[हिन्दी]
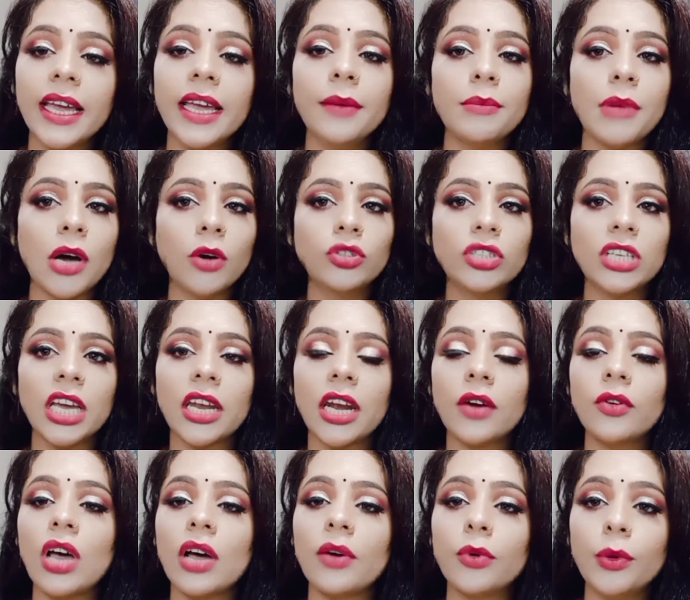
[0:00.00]
है माउथ के
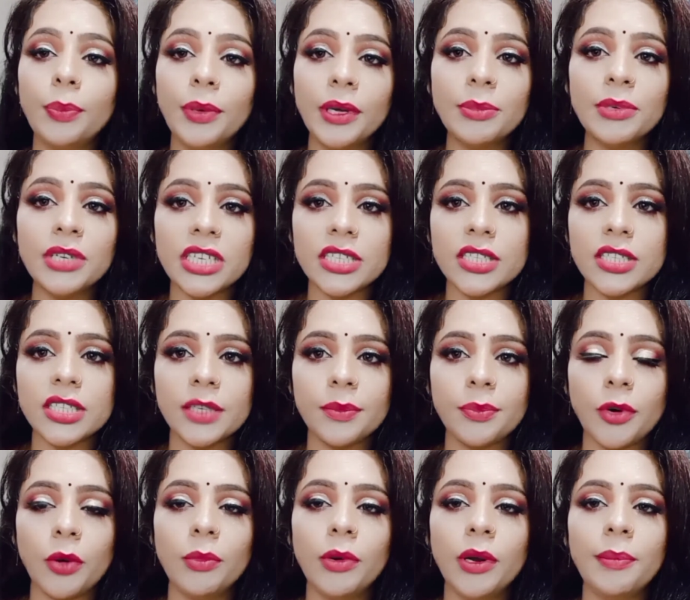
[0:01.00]
अराउंड आपको पिगमेंटेशन की
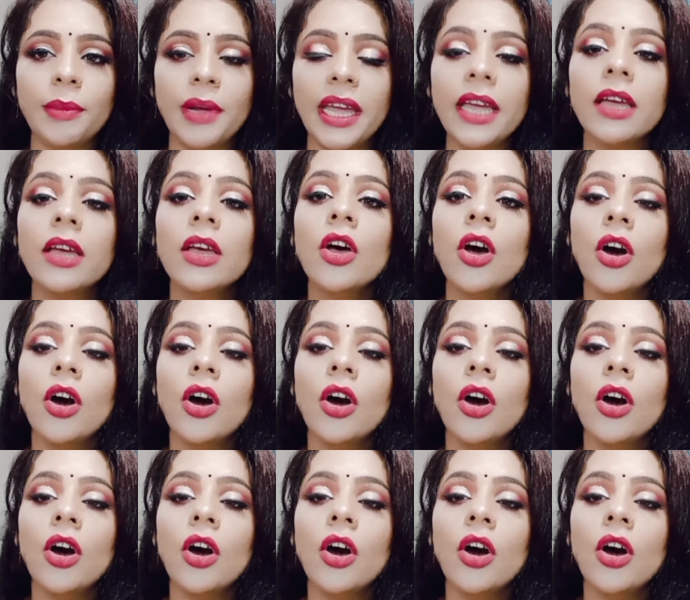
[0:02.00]
प्रॉब्लम है